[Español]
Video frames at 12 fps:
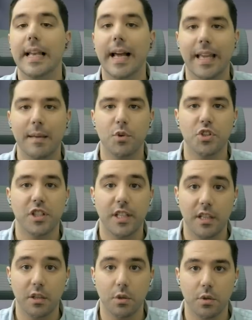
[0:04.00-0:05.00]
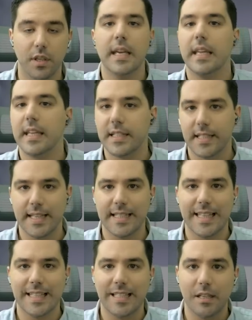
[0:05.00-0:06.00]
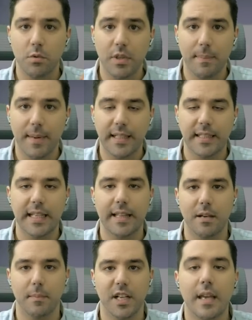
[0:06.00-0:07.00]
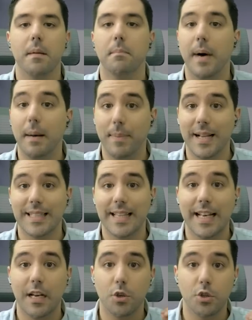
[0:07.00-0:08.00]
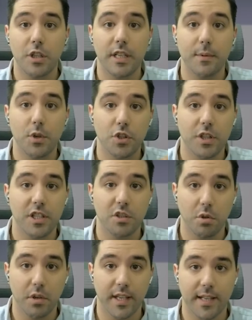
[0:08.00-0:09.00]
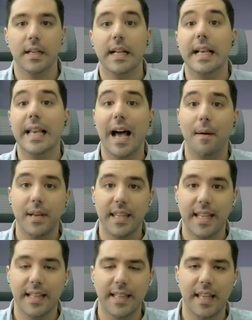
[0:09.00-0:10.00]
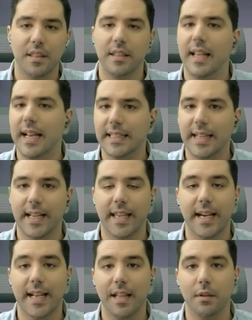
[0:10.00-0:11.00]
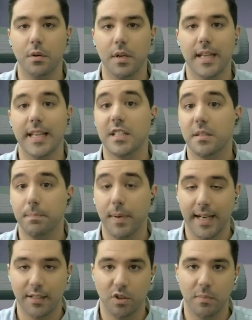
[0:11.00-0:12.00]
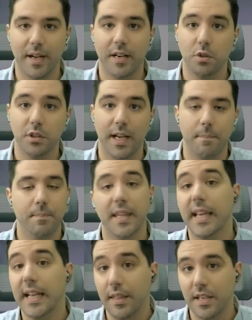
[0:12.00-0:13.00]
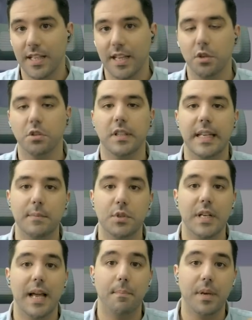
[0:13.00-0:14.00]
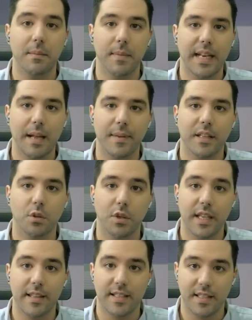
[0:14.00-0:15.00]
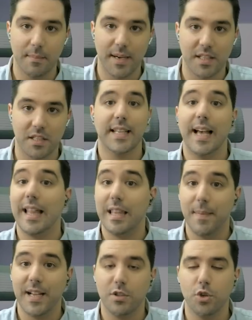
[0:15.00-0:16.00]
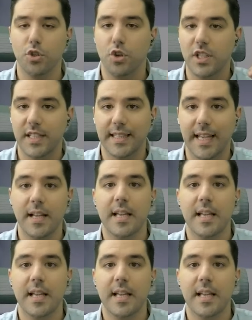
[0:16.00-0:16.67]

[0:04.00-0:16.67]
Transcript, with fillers: que hemos tenido hoy. Y es que esta segunda partida del match va a pasar a los libros de historia. La brillantez del ataque ganador es para tomar nota. Y gracias a ello tenemos la primera victoria de este match. Además, no solo se trata